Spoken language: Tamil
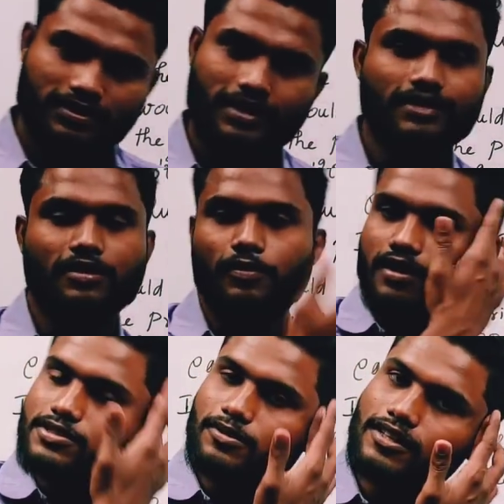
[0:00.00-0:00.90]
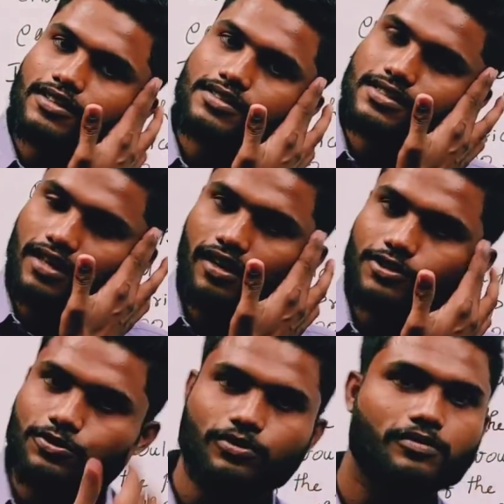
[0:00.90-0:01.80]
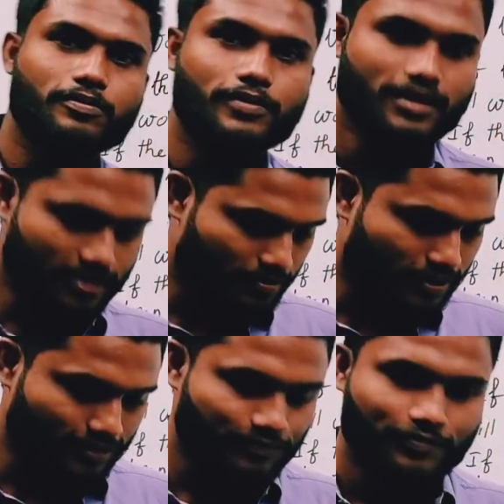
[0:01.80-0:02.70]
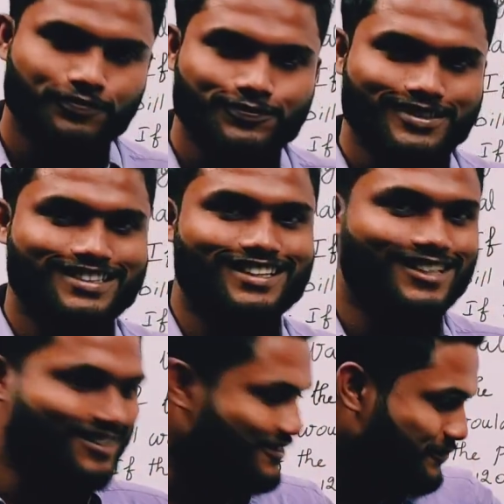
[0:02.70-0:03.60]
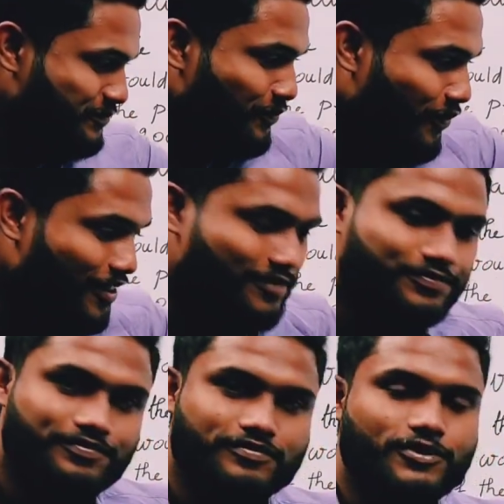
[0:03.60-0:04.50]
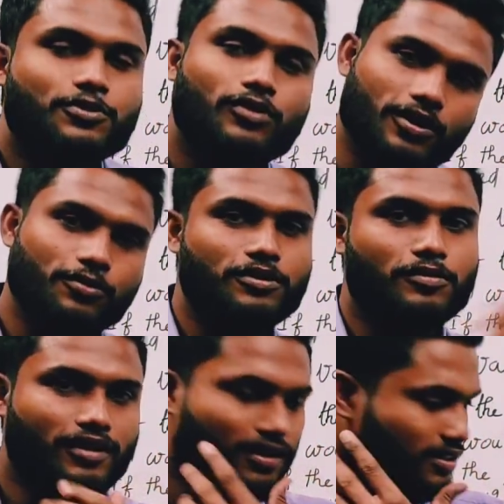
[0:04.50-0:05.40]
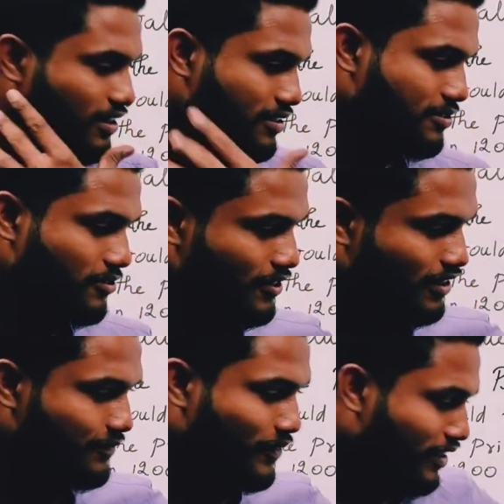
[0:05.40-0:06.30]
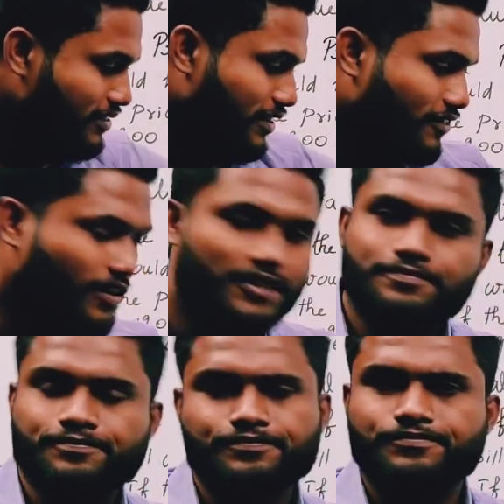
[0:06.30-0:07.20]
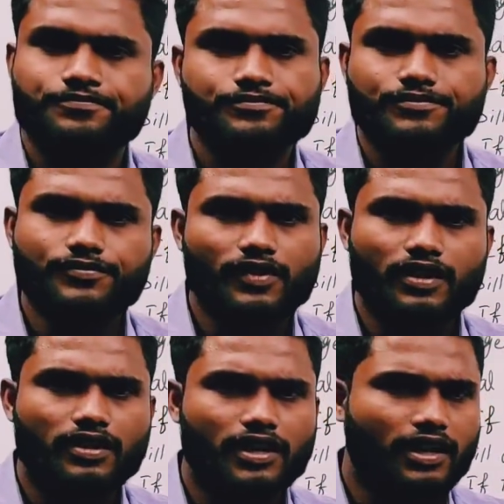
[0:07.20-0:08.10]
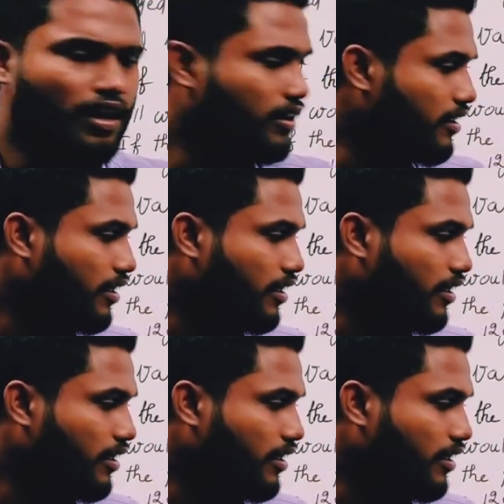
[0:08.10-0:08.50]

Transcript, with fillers: சிறிது அப்போலாம் அஞ்சு ரூபா தான் இருந்துச்சு நானாக ஸ்கூல் படித்தப்ப சரியா ஸ்கூலில் கூப்பிட்டு போனாங்க சரியா அஞ்சு ரூபா வாங்கி சரி ஃபைவ் கிளியரா